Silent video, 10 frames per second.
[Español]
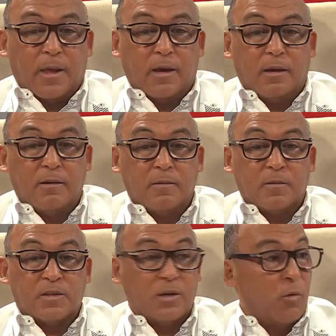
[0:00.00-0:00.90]
en
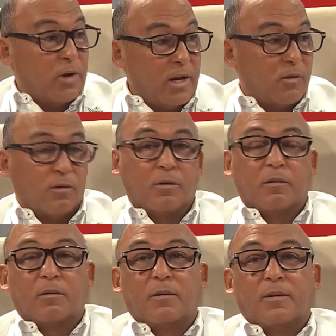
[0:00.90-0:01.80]
Simonico,
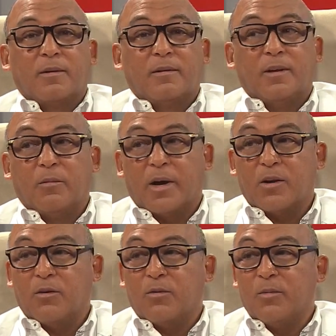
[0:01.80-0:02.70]
del
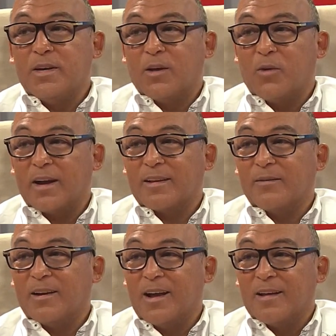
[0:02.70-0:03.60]
barrio Villa Duarte,
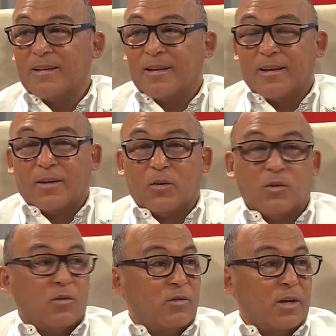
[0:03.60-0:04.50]
¿verdad?
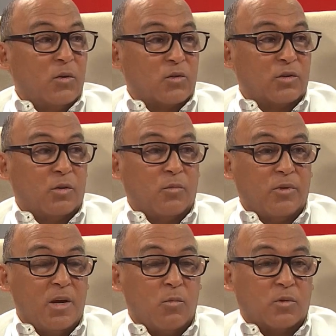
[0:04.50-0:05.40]
Donde nosotros
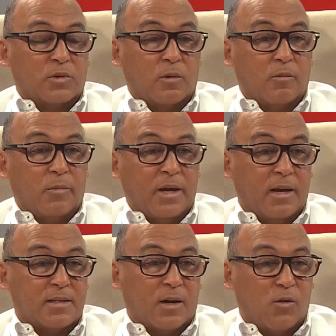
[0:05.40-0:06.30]
pudimos ver a
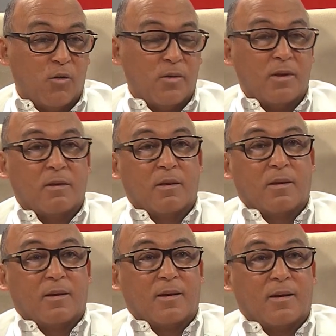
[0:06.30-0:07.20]
esa joven
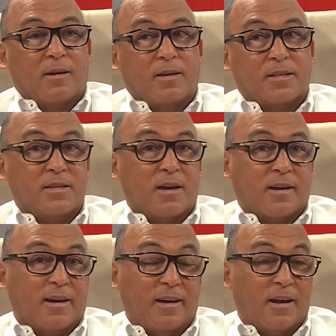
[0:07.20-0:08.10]
que decía
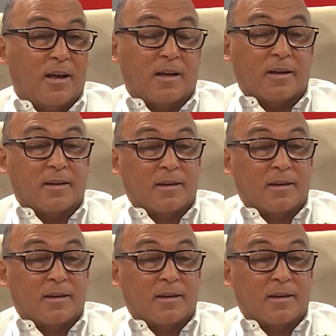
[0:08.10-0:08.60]
que era